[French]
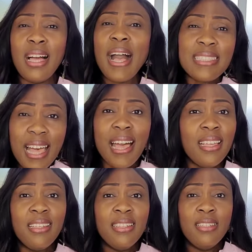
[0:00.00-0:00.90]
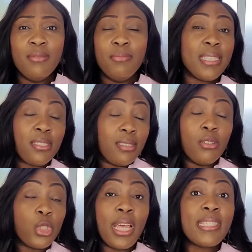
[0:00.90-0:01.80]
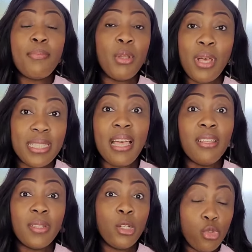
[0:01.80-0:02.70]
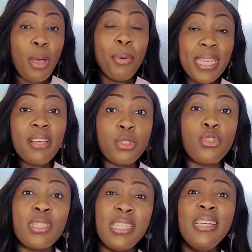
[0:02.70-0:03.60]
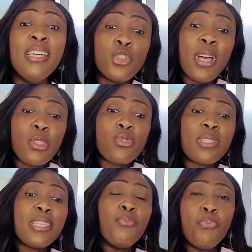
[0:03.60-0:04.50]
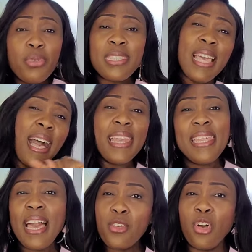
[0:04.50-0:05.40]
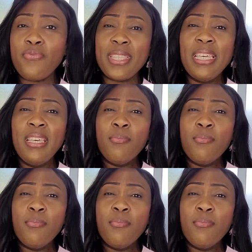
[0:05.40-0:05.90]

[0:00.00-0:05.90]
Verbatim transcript: hasard, mais en général, c'est pas le hasard. Quand tu as prié avant de sortir, tu vas te sentir poussé à aller ailleurs, en fait.